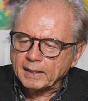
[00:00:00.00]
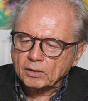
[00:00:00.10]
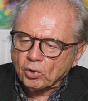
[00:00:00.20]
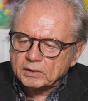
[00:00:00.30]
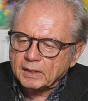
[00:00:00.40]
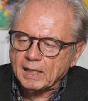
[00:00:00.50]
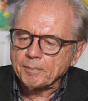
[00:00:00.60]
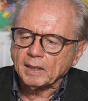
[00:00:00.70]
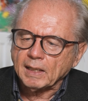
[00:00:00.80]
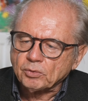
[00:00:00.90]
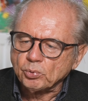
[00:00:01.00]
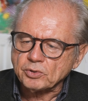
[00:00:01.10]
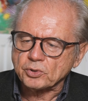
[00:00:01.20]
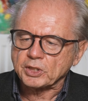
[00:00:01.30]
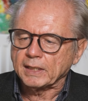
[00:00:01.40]
ein gottgegebener
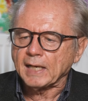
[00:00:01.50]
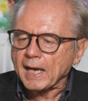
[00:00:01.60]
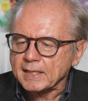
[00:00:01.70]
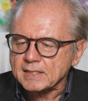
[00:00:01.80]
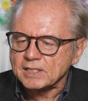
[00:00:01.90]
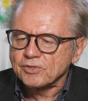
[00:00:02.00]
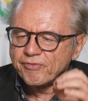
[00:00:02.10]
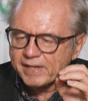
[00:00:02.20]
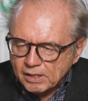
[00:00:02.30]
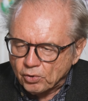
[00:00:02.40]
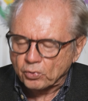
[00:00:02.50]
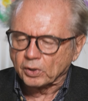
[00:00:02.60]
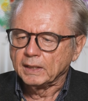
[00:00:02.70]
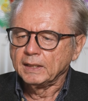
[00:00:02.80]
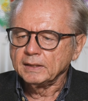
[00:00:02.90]
Naturzustand. Nein, es ist Willkür.